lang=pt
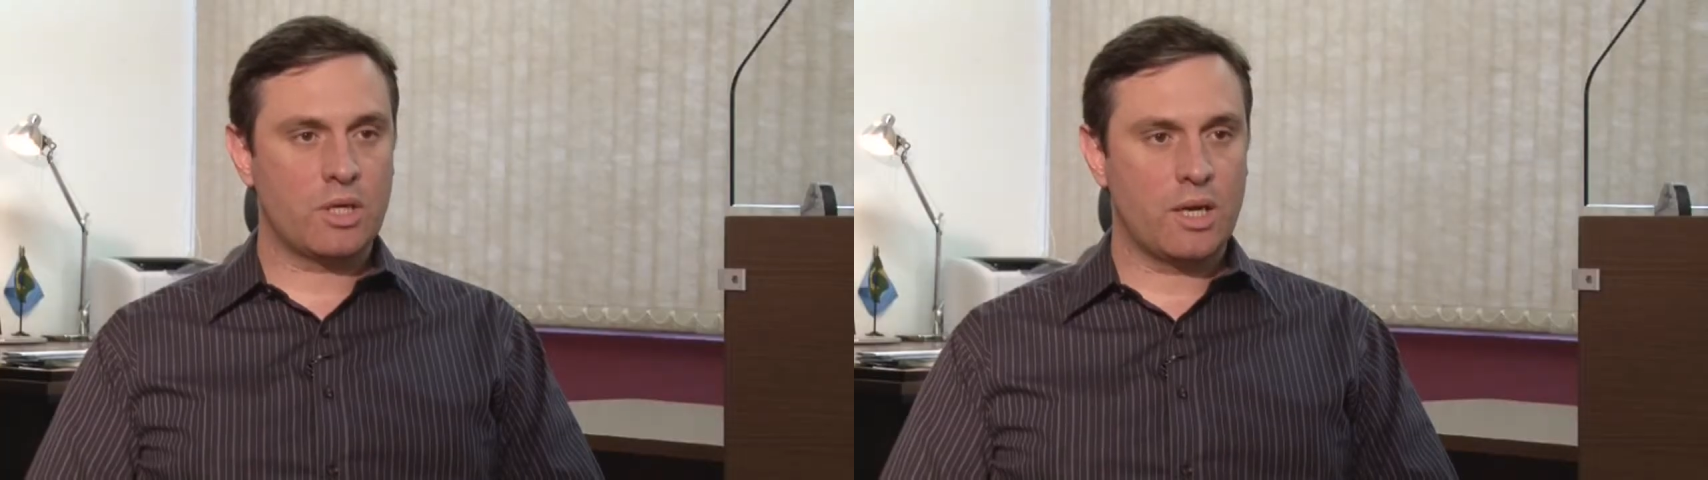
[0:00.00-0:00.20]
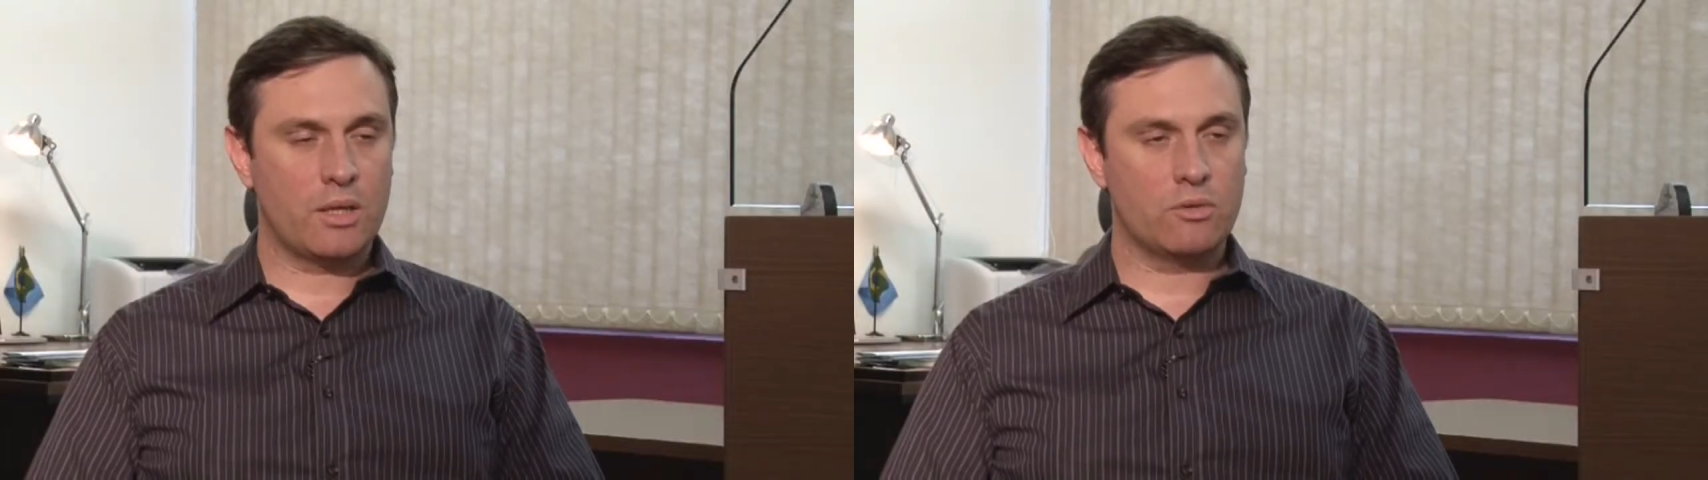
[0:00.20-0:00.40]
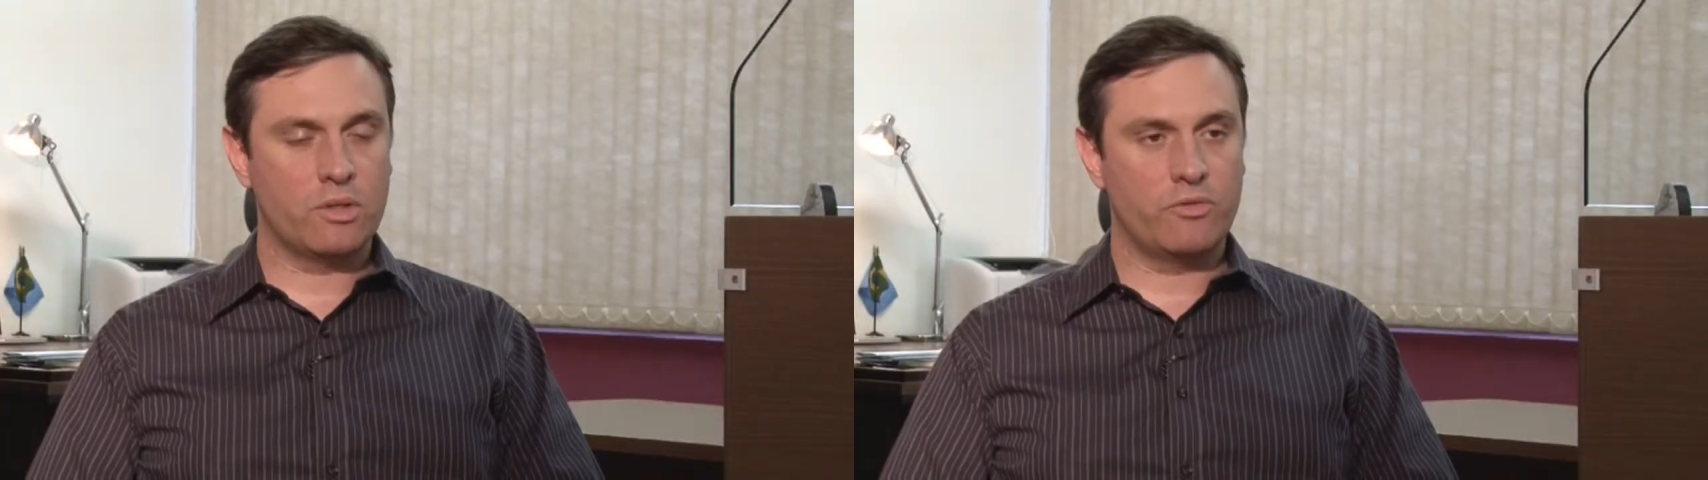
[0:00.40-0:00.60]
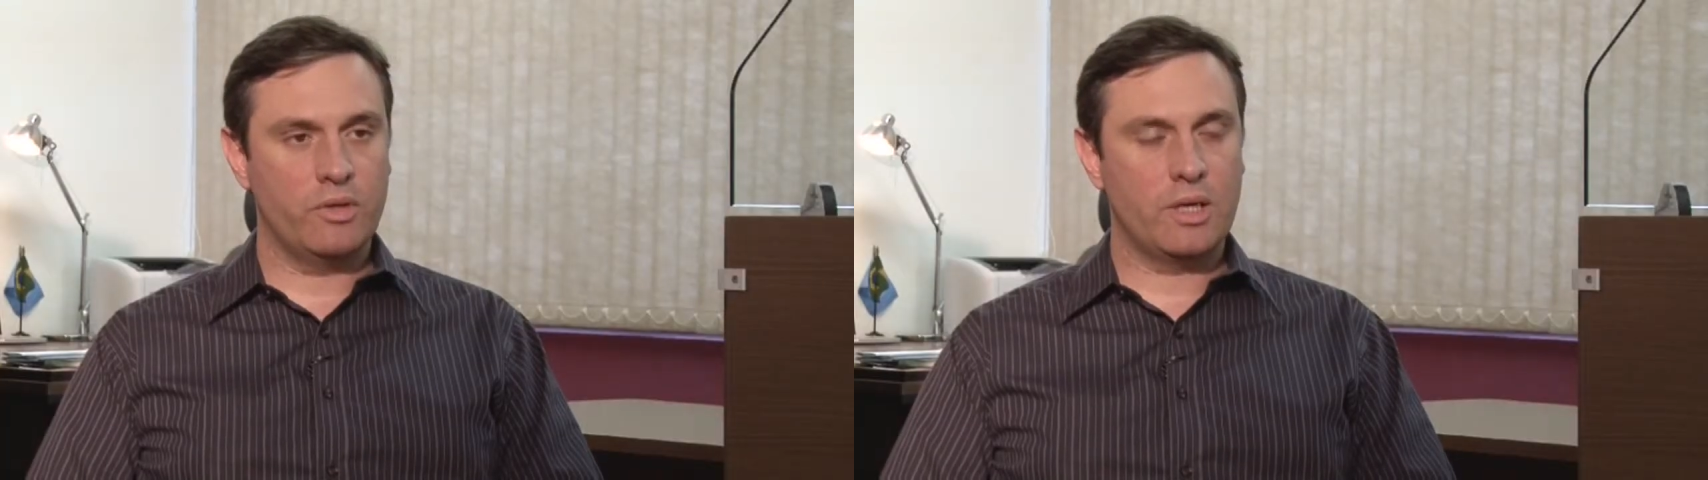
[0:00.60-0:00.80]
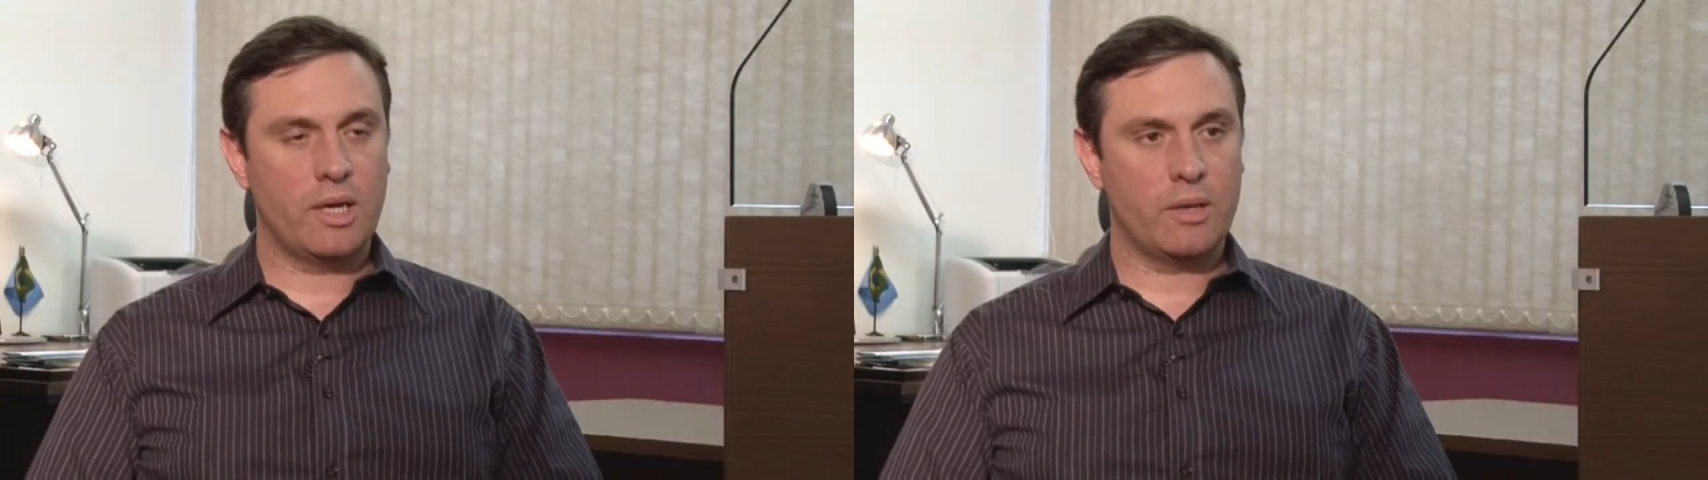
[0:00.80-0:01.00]
claro e
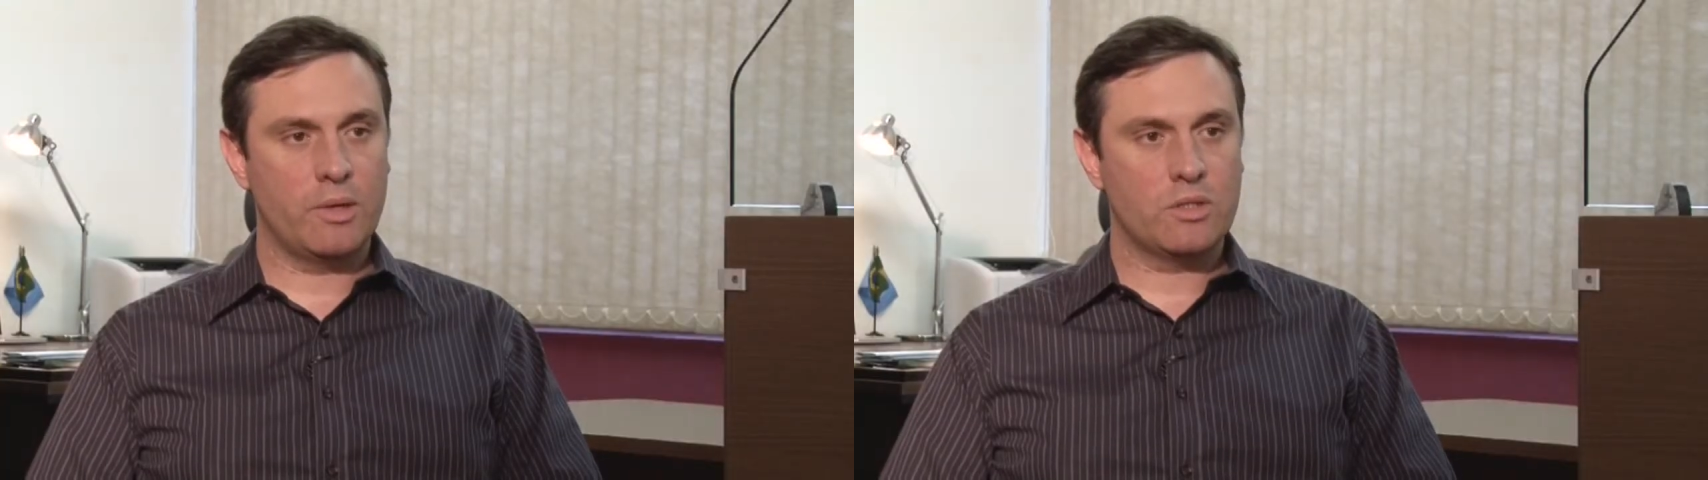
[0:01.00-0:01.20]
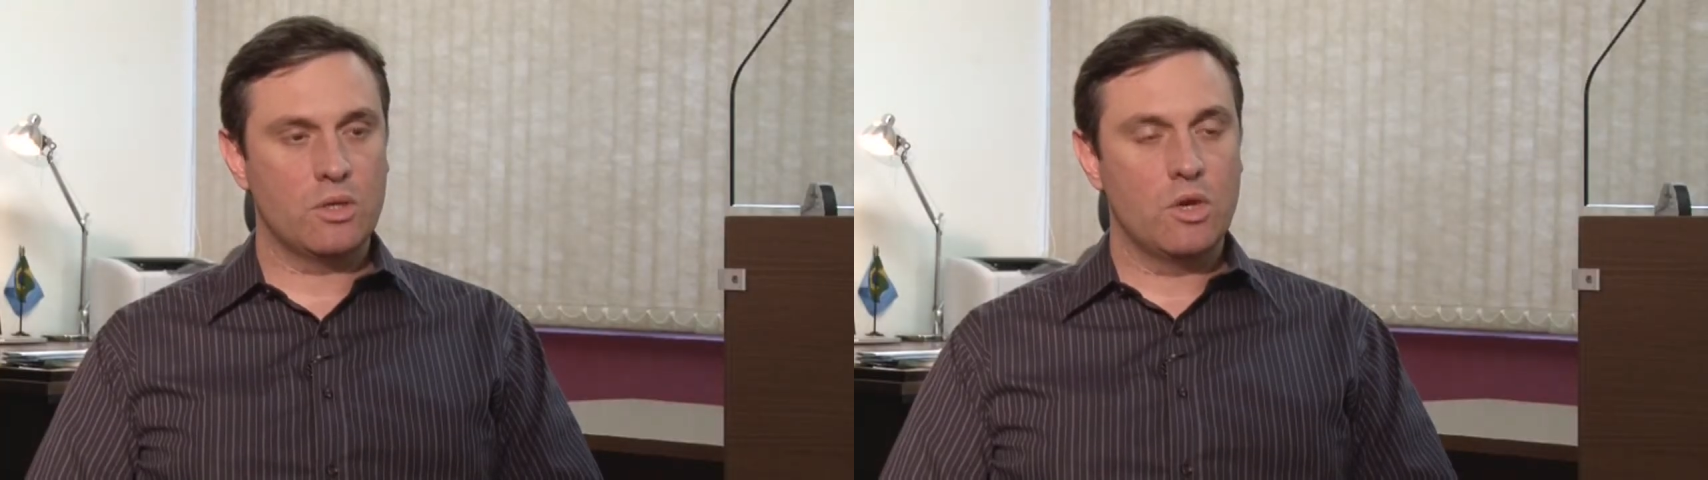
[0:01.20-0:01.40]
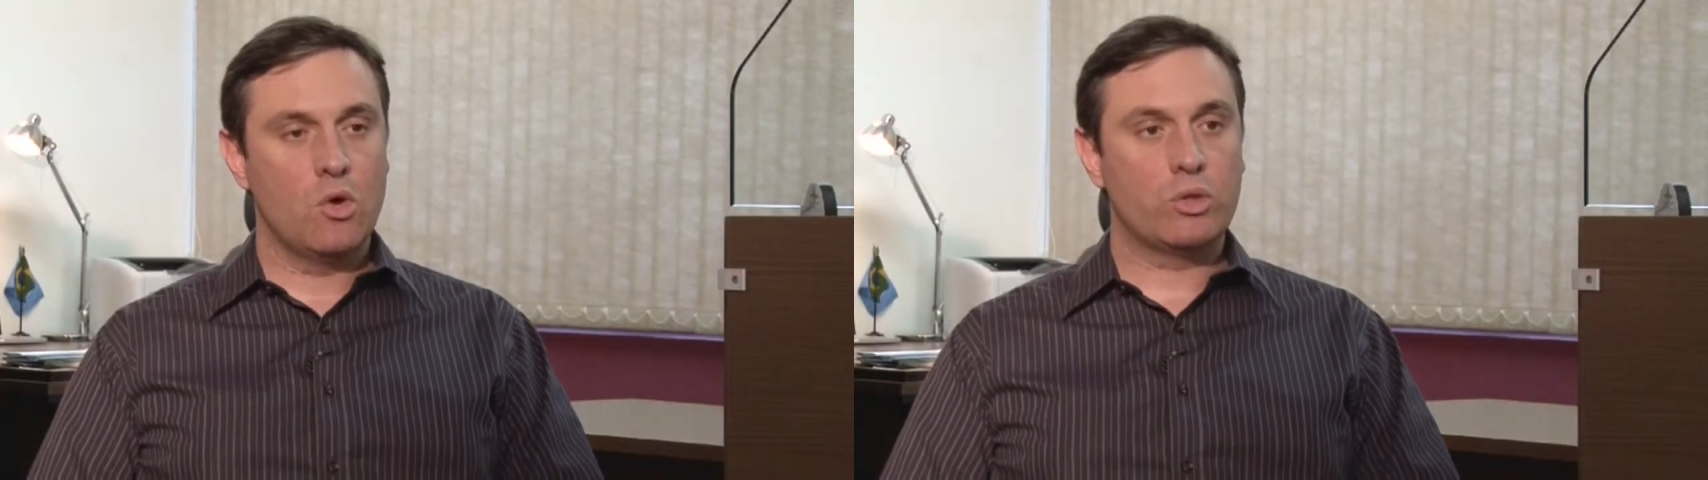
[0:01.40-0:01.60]
definir claramente